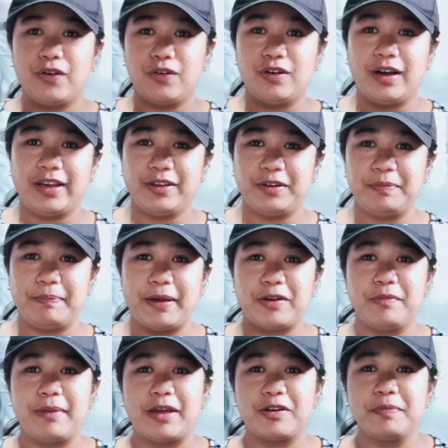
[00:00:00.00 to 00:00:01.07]
ko ngayon. Pero
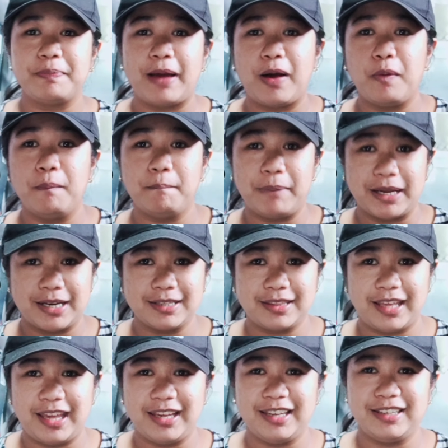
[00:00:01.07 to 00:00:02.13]
meron pa akong
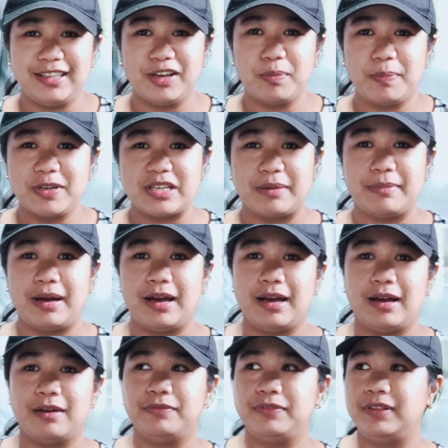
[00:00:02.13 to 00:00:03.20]
parating. Hindi ko pa siya
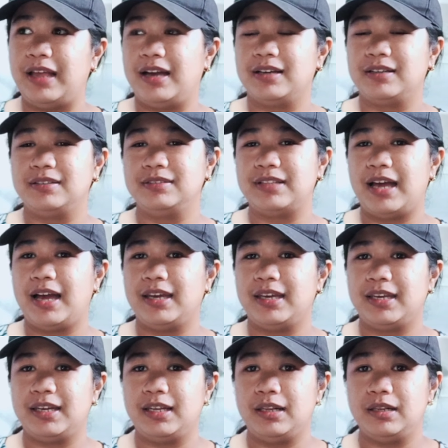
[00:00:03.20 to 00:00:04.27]
ma-vlog
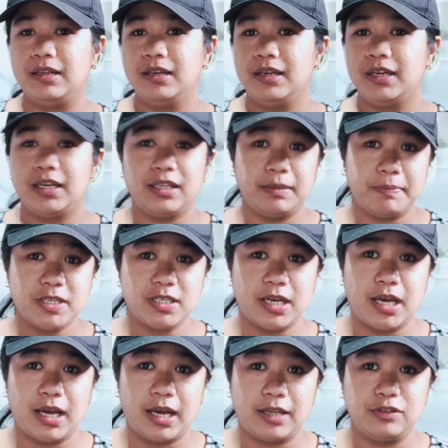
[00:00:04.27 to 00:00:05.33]
dahil hindi pa
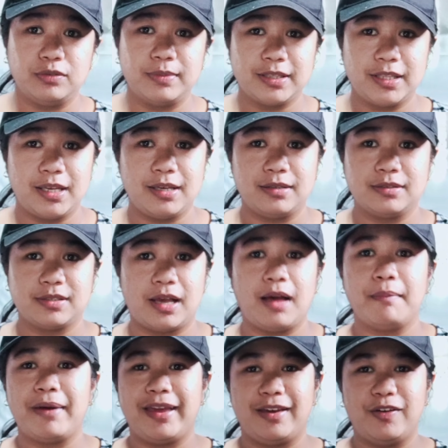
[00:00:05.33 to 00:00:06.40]
siya dumating sa
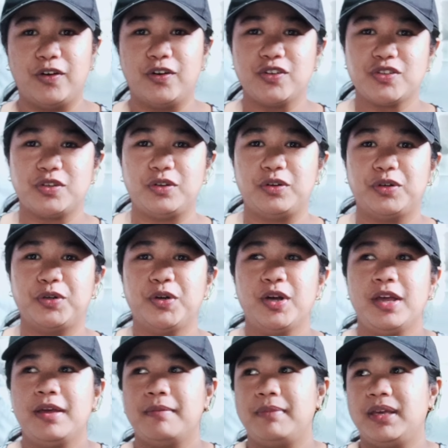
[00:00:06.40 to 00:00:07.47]
kamay ko. So,
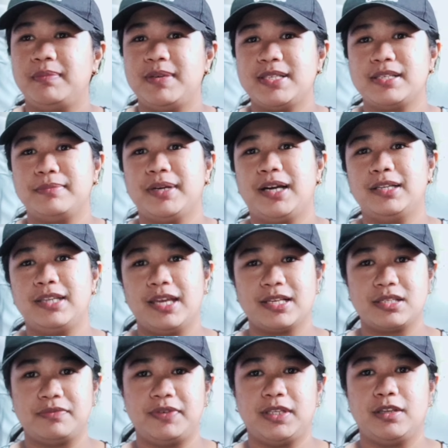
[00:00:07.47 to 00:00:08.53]
maybe sa mga
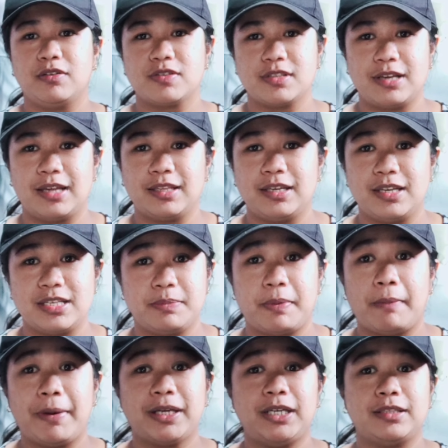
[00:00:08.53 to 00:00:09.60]
next videos natin is
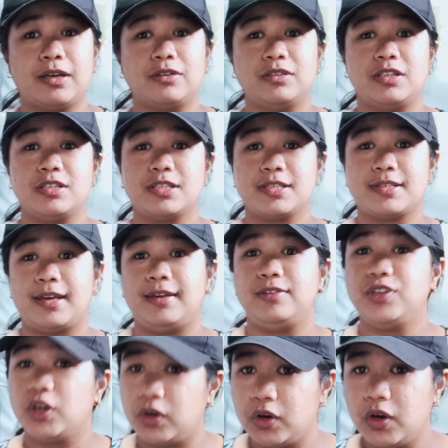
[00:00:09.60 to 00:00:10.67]
ipapakita ko din siya sa
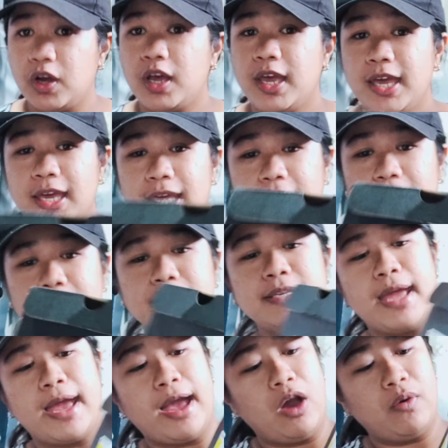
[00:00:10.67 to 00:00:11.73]
inyo. And
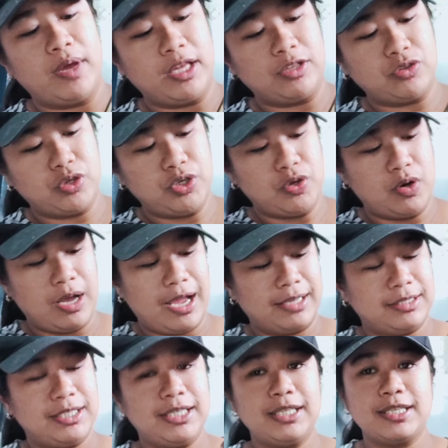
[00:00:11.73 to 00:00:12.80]
now, ito yung
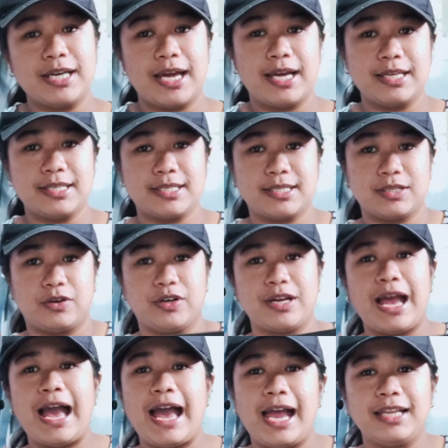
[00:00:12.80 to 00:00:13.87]
Adidas or
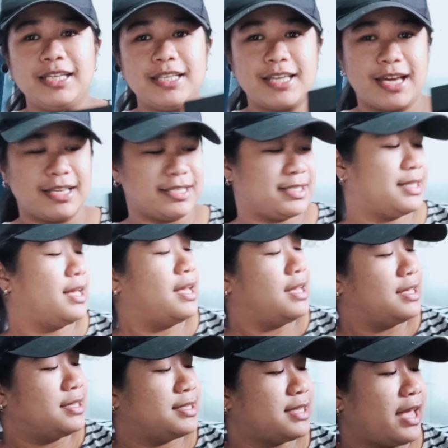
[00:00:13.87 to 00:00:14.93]
Adidas
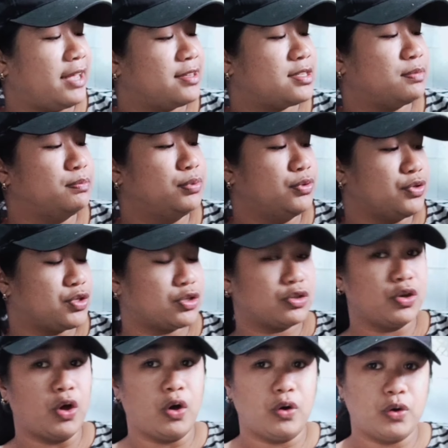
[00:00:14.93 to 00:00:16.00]
Sense Boost
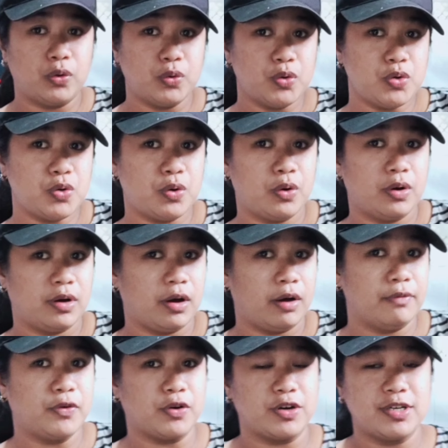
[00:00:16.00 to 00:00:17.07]
Go.
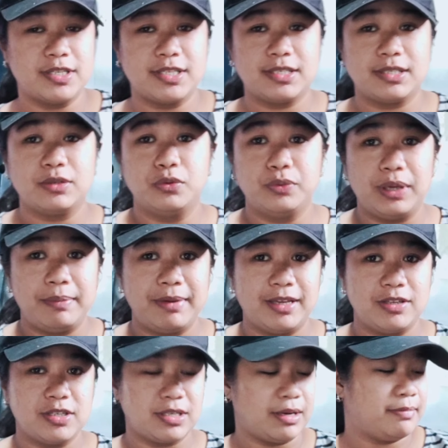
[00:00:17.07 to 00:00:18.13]
Of course,
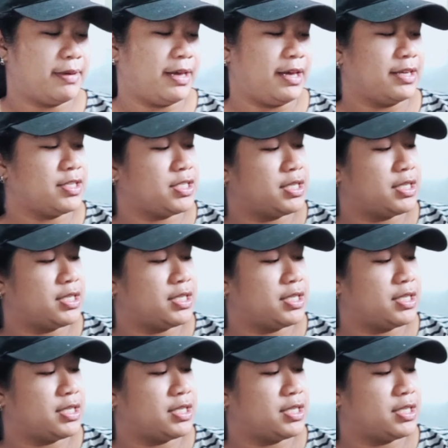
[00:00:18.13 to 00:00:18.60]
women siya, besh.